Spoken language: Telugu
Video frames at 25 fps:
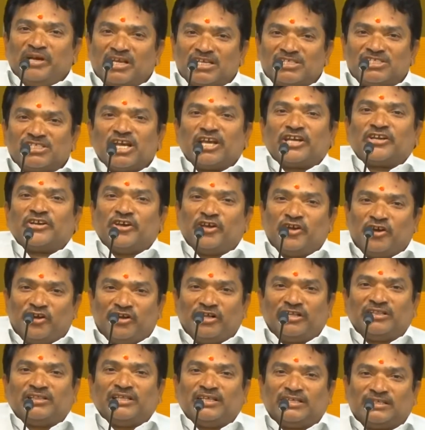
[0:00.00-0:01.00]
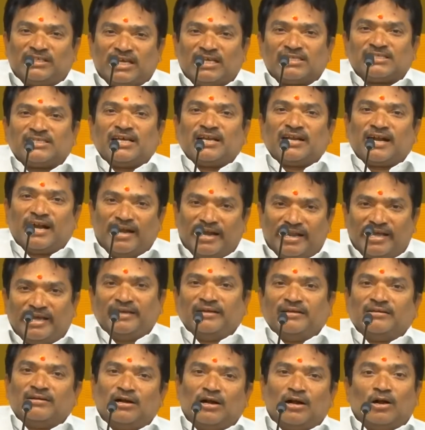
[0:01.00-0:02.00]
మీ సెక్యూరిటీ తీసేసి
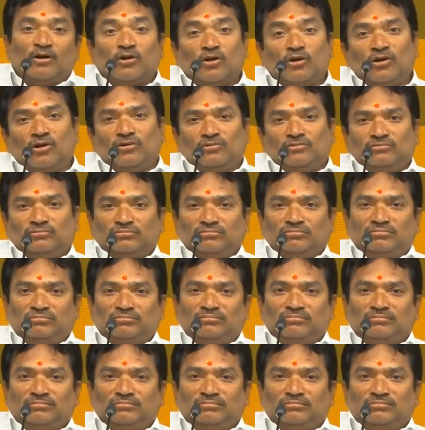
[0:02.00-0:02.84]
రండి అంటున్నావు